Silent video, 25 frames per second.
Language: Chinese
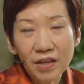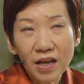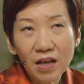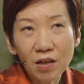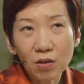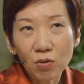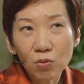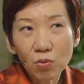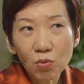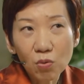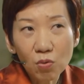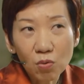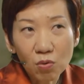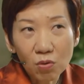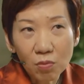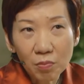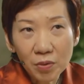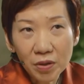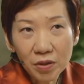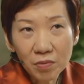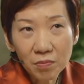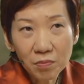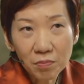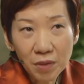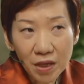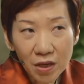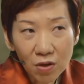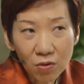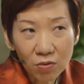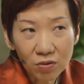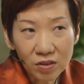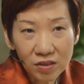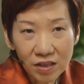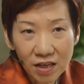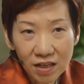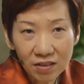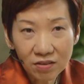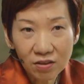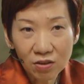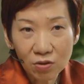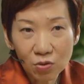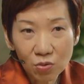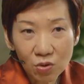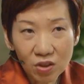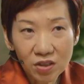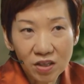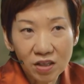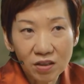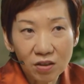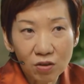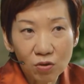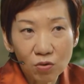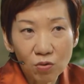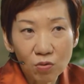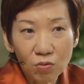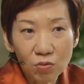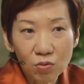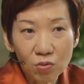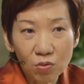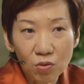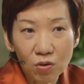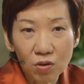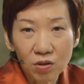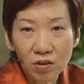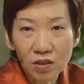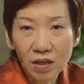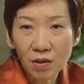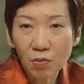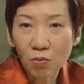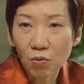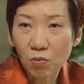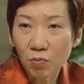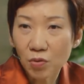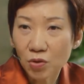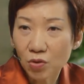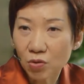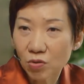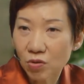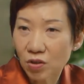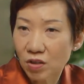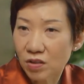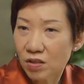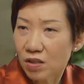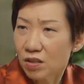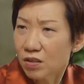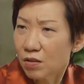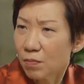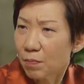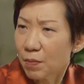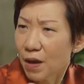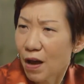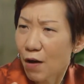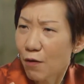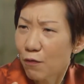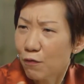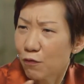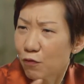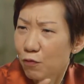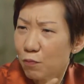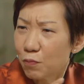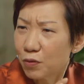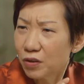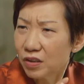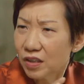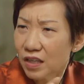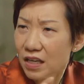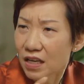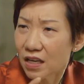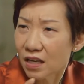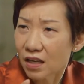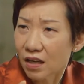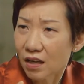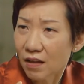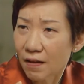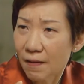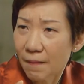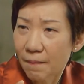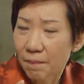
那如果我们没有这样的做这样的工作，那我们就是算是漂浮不定，